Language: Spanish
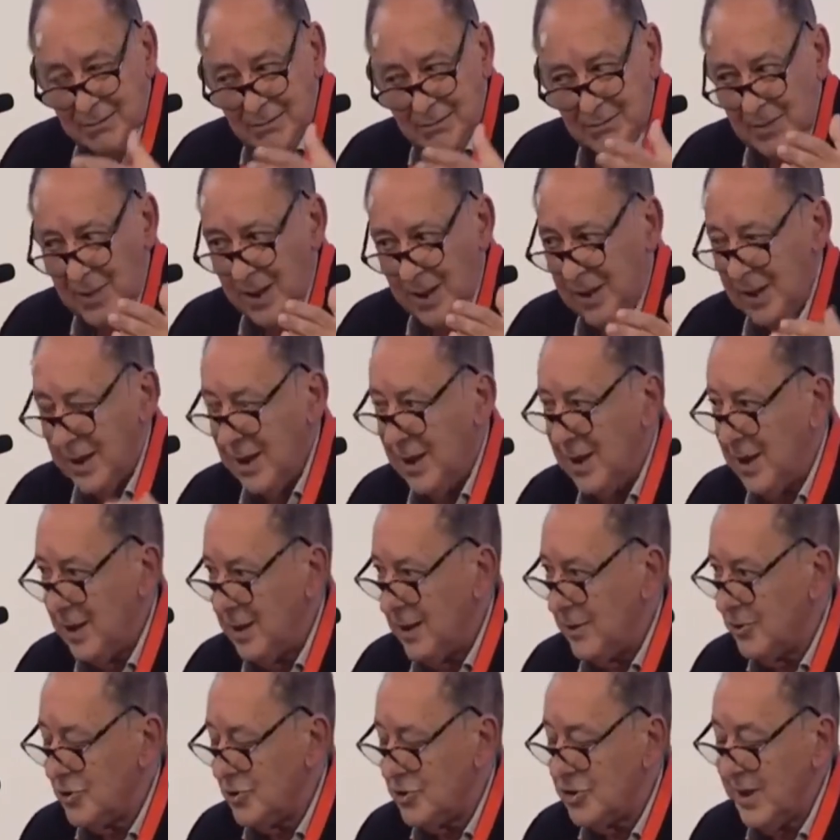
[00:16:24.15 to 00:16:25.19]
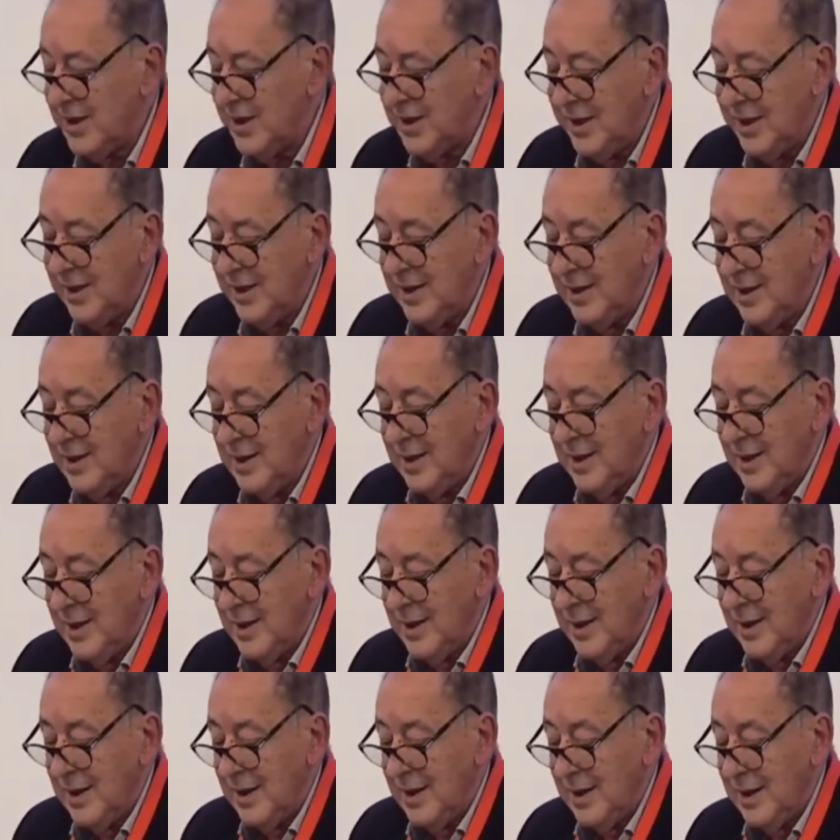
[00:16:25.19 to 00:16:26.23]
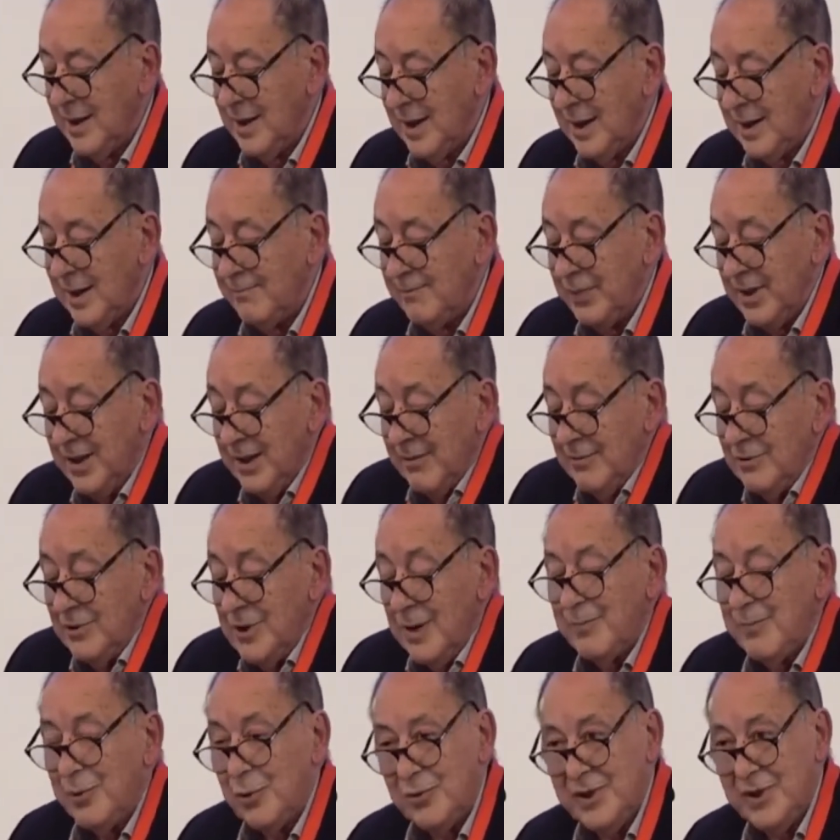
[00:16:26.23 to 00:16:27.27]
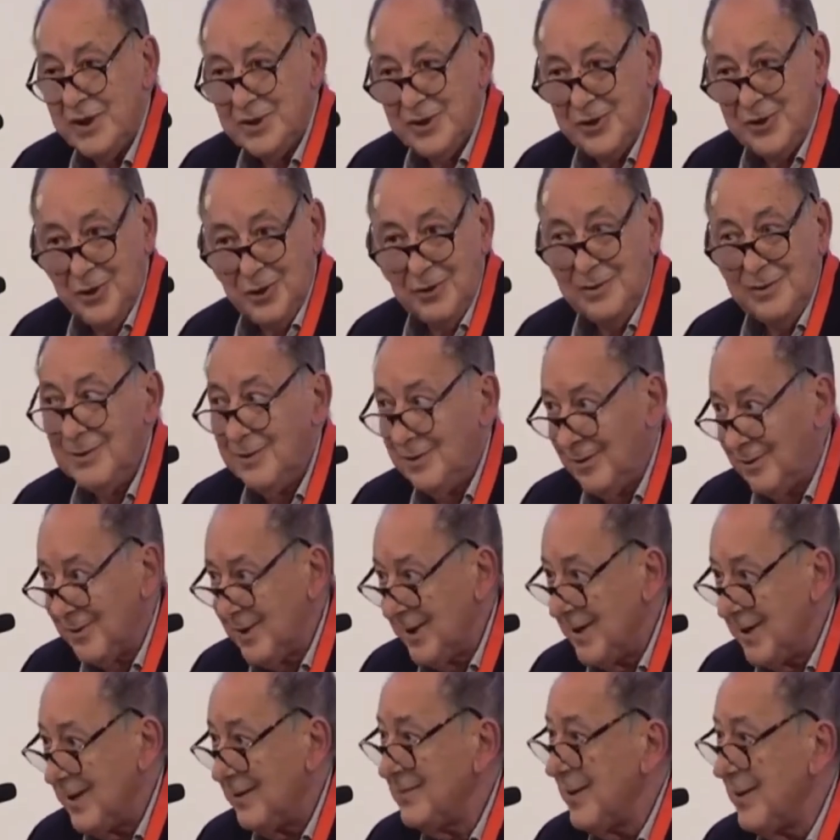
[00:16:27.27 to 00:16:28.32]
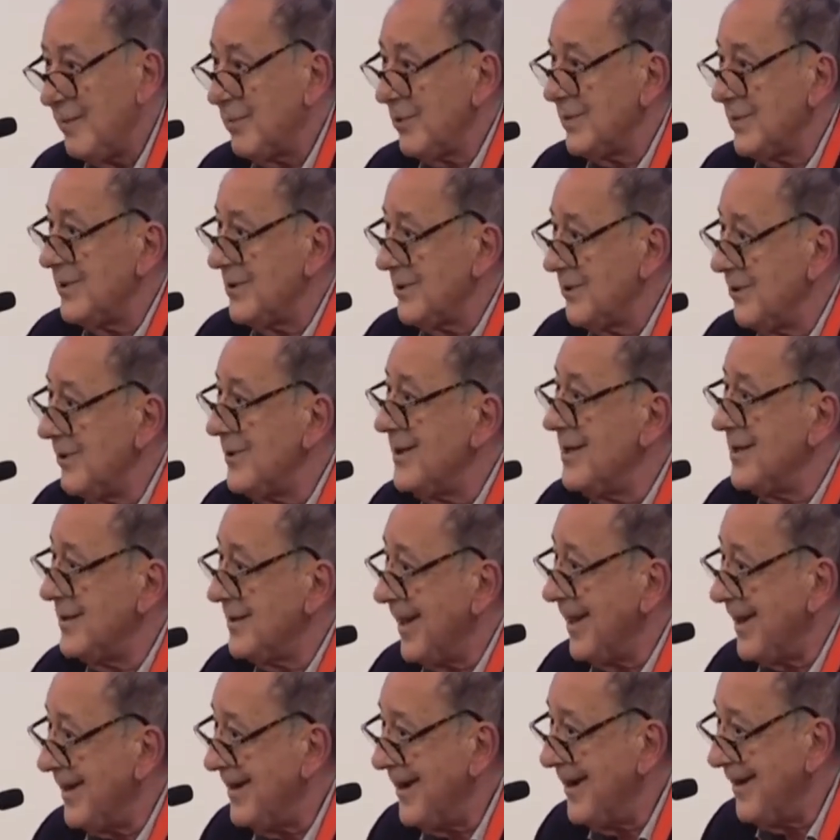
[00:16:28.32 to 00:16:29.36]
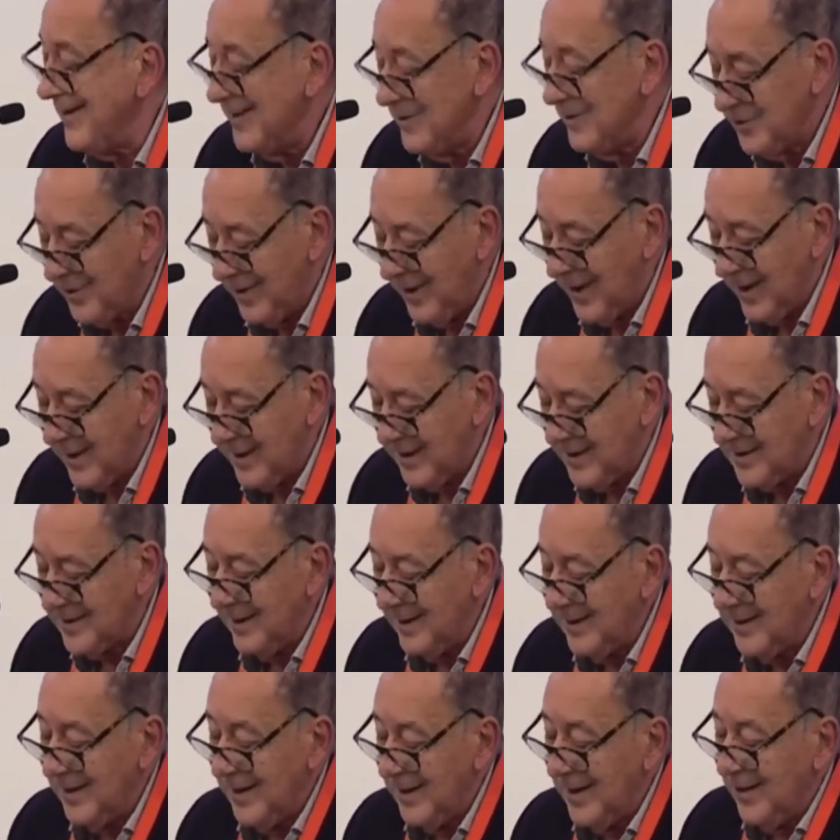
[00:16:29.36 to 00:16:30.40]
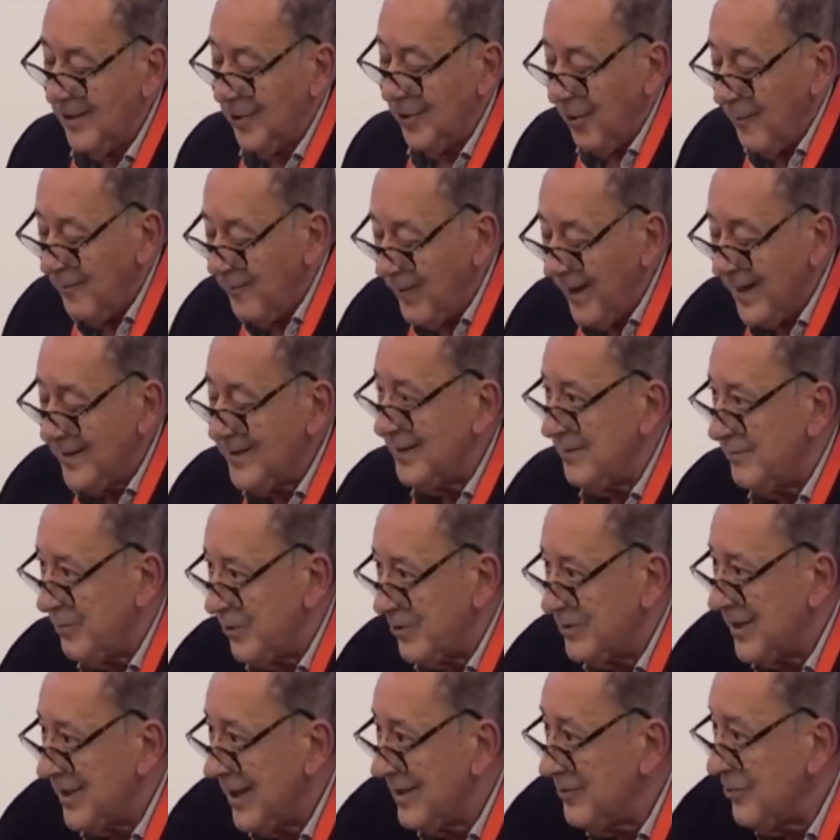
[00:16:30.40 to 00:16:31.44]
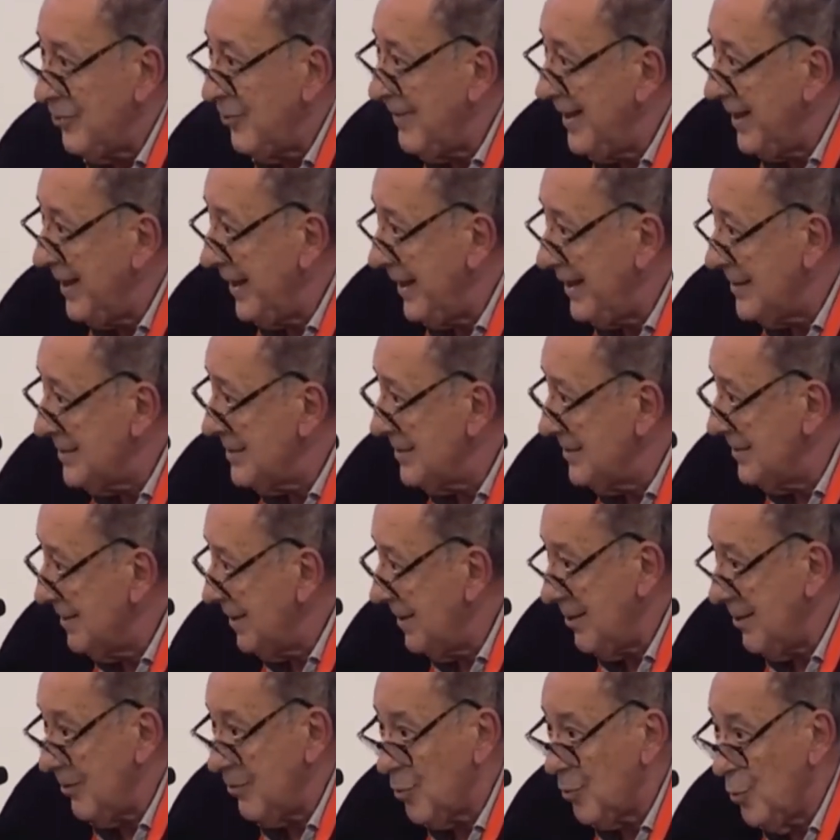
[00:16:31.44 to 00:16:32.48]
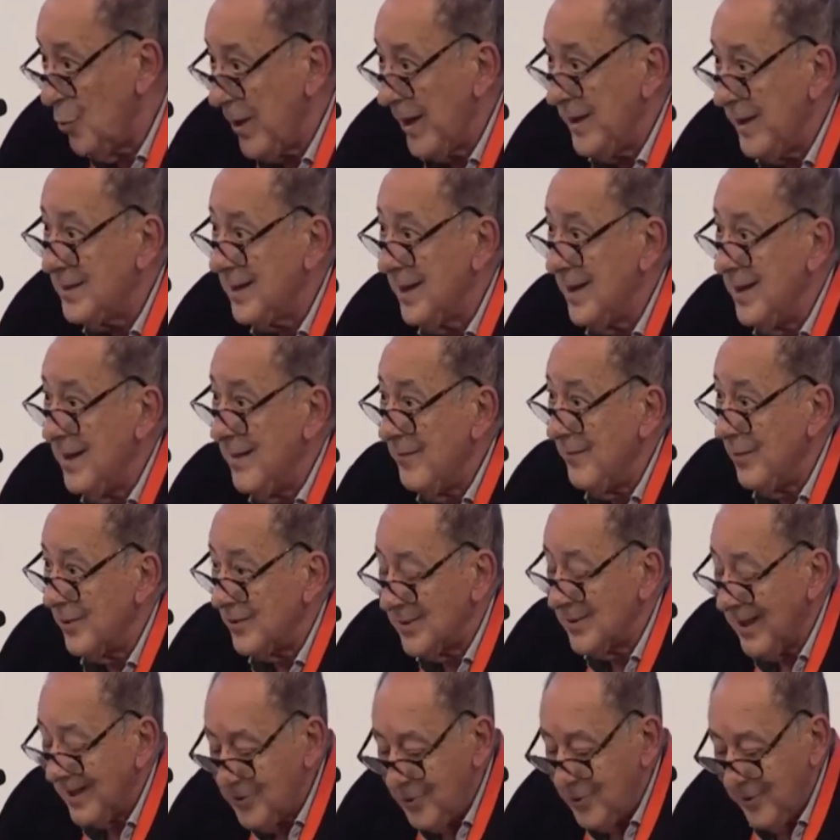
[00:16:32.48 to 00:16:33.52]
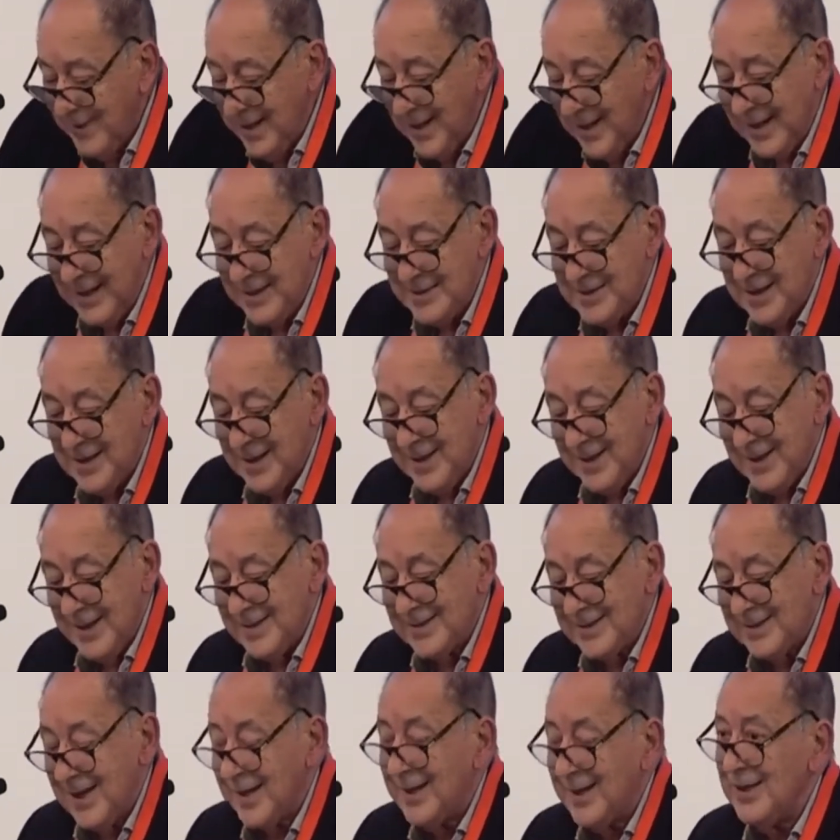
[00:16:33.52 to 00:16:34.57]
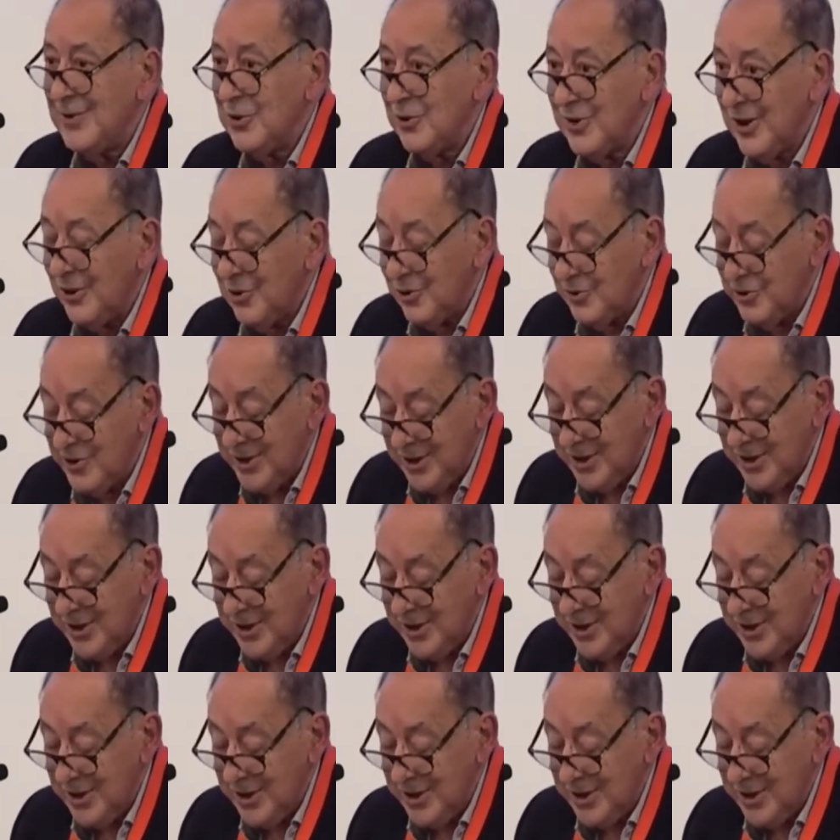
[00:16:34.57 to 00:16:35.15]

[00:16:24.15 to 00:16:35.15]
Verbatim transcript: al anochecer, eh, empezaba una procesión, lo que era una procesión interna dentro de la casa, los padres portando velas, oscuras, portando velas, seguidos de los niños.